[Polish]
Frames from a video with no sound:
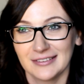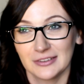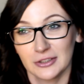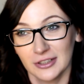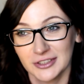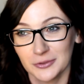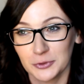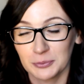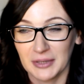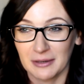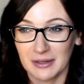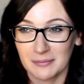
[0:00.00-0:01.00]
Trochę się
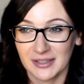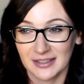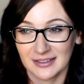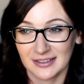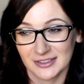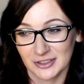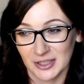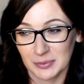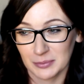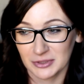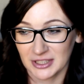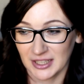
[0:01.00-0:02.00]
uśmiałam, a jednak trochę
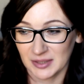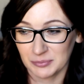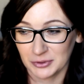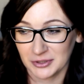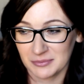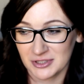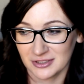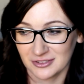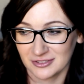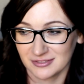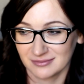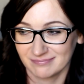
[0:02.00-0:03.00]
pomyślałam potem, że
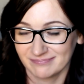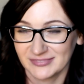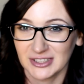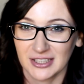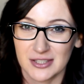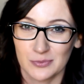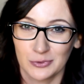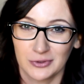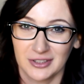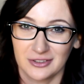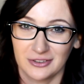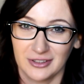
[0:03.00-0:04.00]
no, to takie
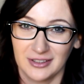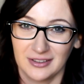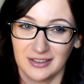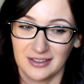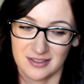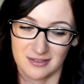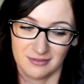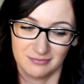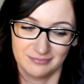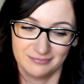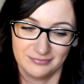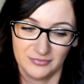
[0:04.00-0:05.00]
smutne trochę jednak jest.
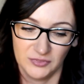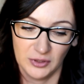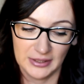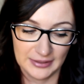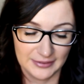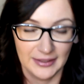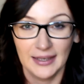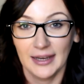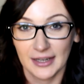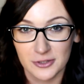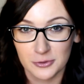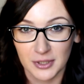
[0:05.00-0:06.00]
No ale,
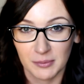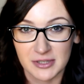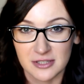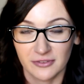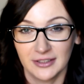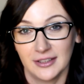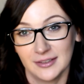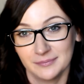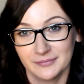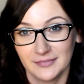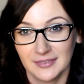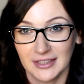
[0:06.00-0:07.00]
ale sztuka bardzo
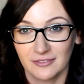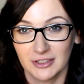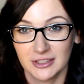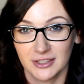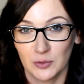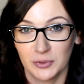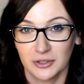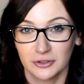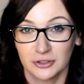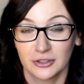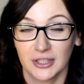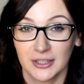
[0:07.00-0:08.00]
fajna. Jak wiecie, ja lubię
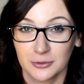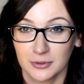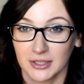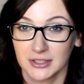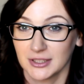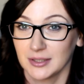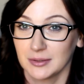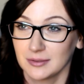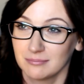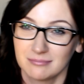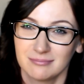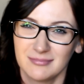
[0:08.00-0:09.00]
chodzić do teatru, także
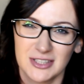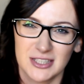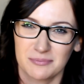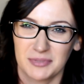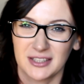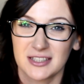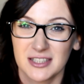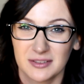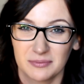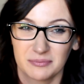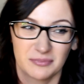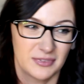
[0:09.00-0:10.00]
mi się praktycznie,
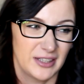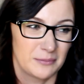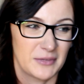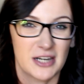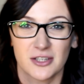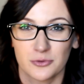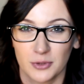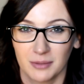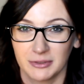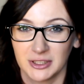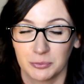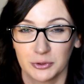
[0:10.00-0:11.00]
nie wiem, każda
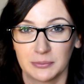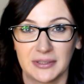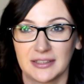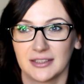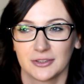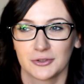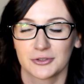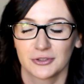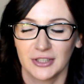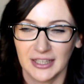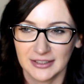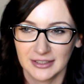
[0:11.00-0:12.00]
sztuka będzie podobała, dlatego że to
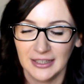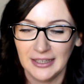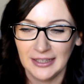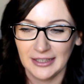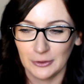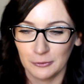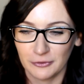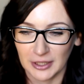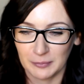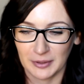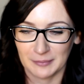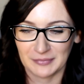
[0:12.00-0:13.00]
teatr i
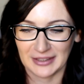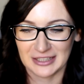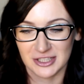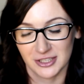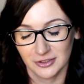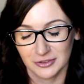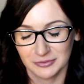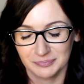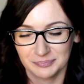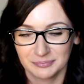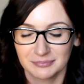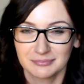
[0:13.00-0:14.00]
uwielbiam, także no,
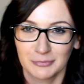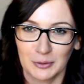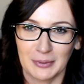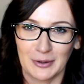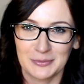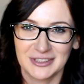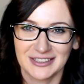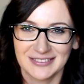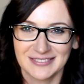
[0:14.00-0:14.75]
podobało mi się.